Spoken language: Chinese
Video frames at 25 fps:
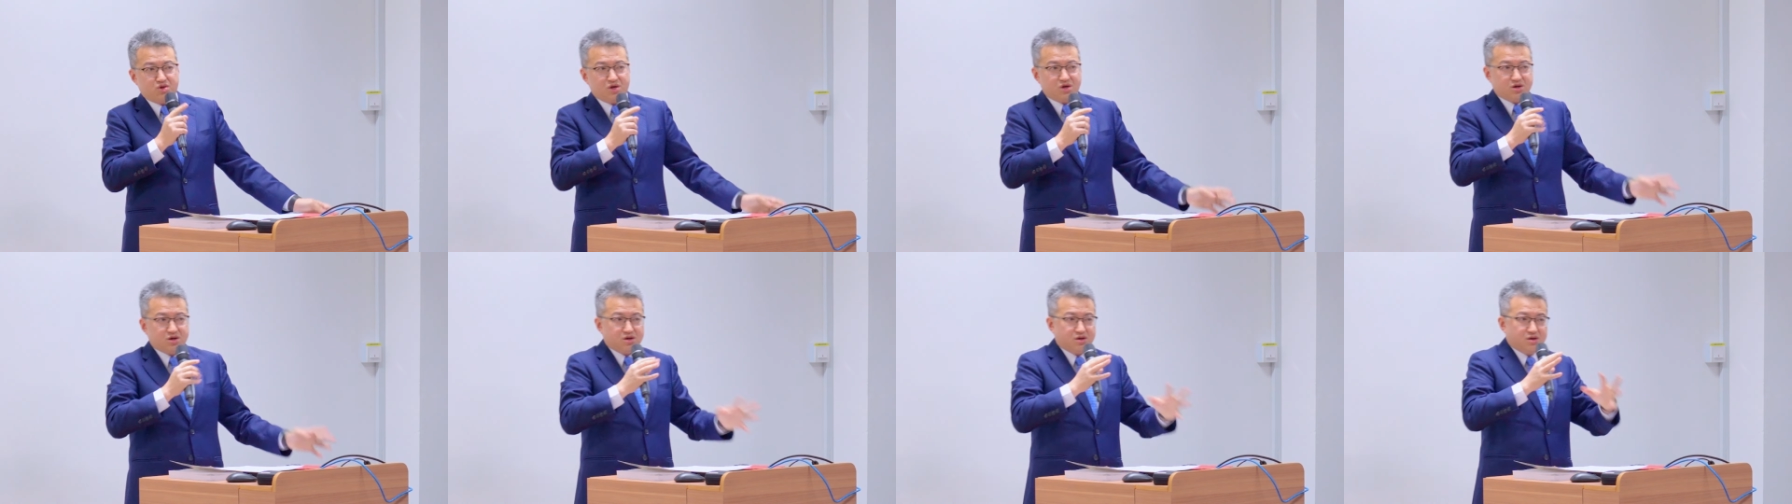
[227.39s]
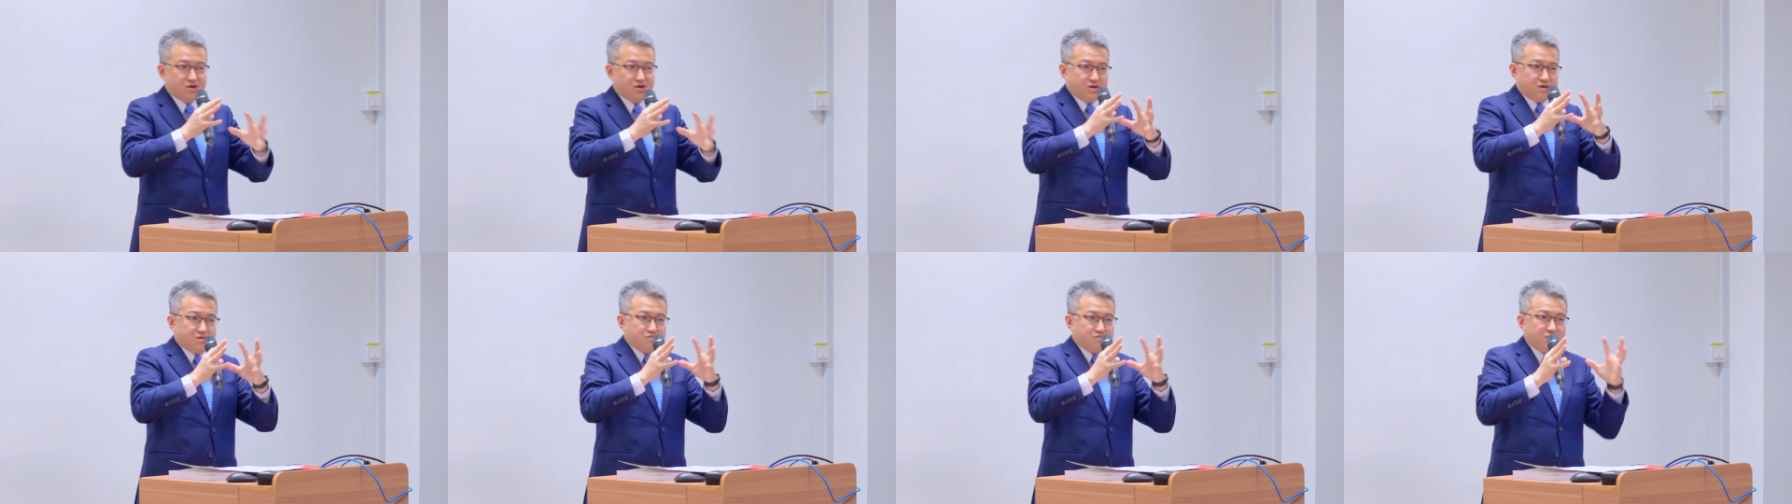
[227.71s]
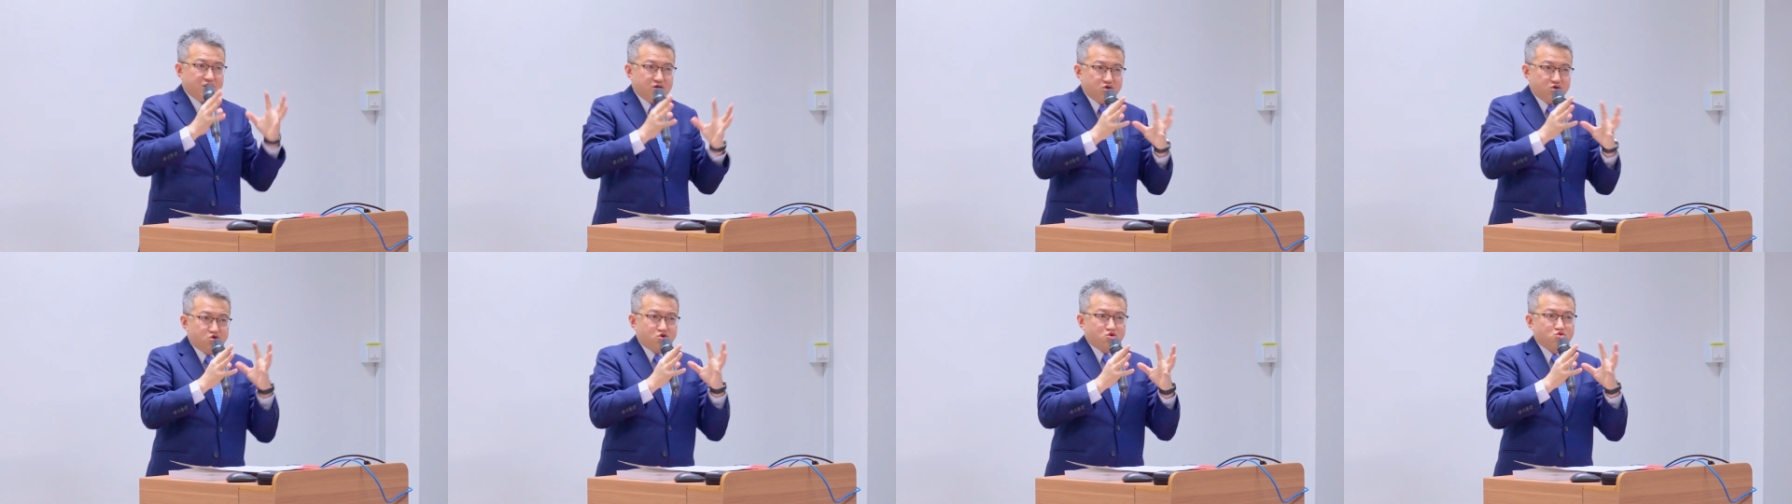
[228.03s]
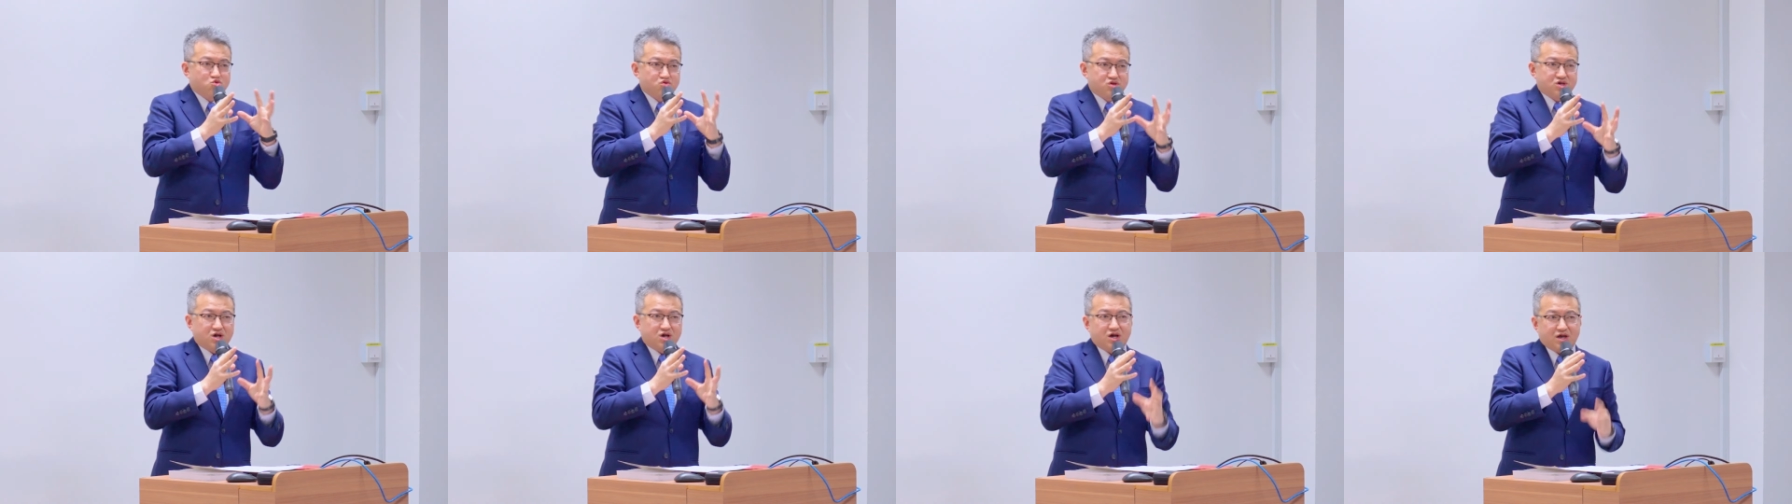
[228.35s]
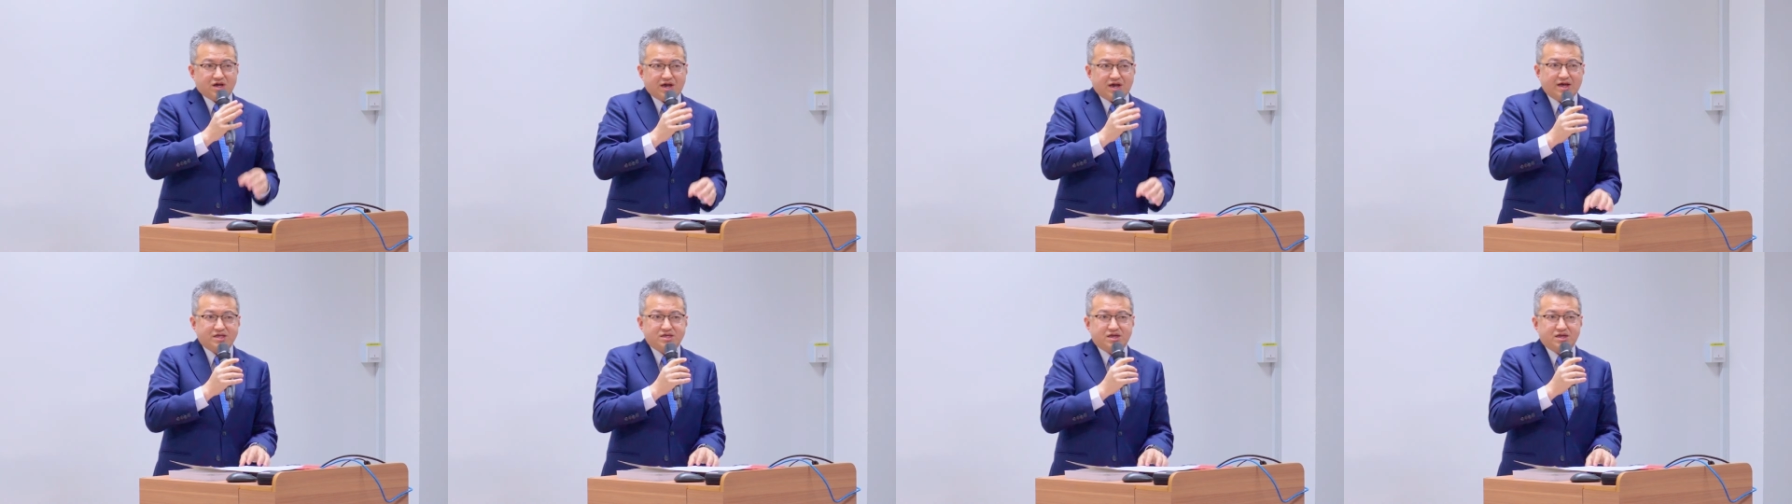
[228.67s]
一个民族，这个
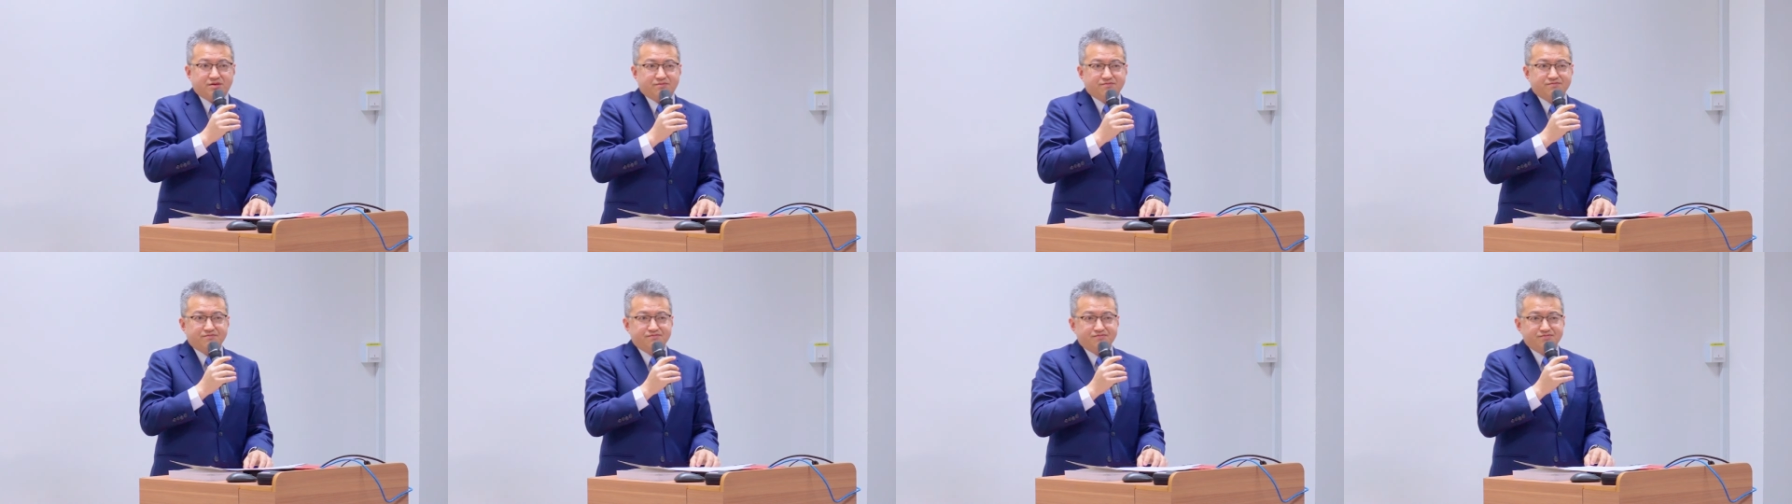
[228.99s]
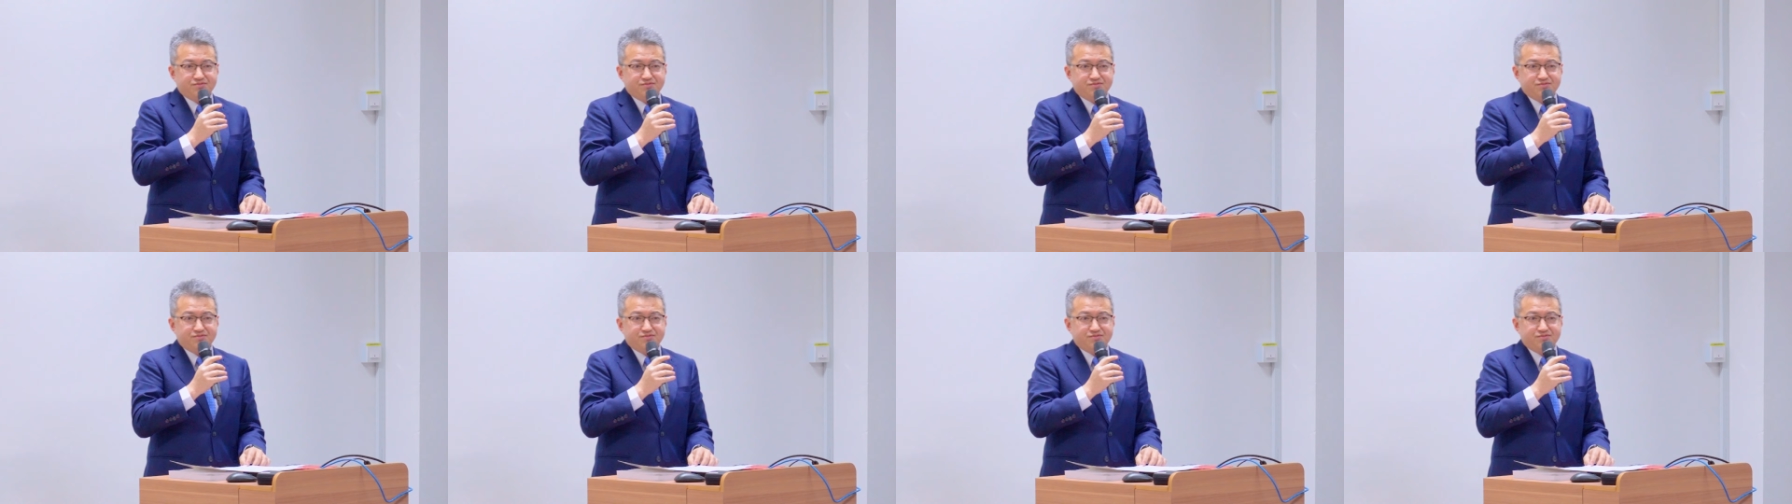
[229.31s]
概念